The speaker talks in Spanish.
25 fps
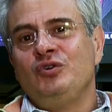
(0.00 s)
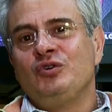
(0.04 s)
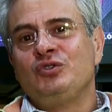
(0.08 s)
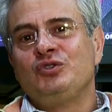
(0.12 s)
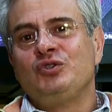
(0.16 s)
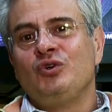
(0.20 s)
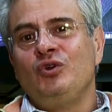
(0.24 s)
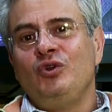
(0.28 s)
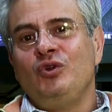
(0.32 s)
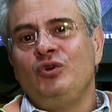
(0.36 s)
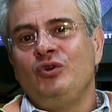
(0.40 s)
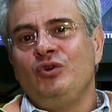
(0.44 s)
no
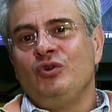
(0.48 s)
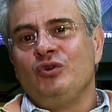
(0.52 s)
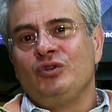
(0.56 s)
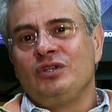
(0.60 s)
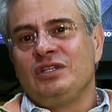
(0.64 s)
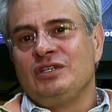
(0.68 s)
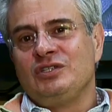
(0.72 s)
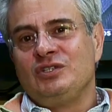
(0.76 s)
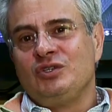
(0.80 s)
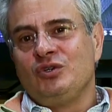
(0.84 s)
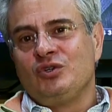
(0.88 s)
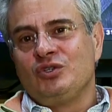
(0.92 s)
solo
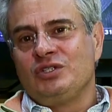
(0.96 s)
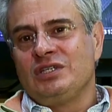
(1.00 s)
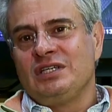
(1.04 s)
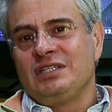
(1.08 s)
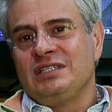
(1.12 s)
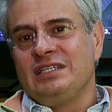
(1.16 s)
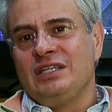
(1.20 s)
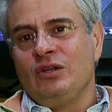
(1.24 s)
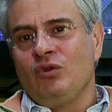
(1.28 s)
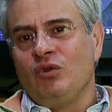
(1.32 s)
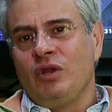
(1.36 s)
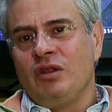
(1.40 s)
noticiosa,
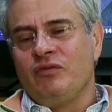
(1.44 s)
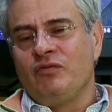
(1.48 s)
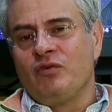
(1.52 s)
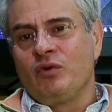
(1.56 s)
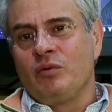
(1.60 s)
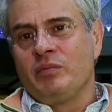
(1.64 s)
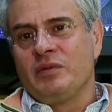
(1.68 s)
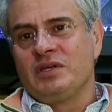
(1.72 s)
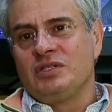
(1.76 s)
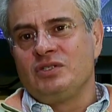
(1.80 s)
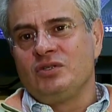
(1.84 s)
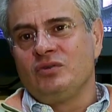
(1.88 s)
sino la
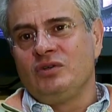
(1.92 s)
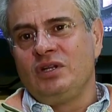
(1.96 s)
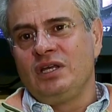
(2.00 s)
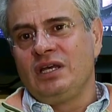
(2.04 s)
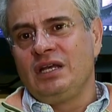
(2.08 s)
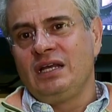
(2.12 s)
información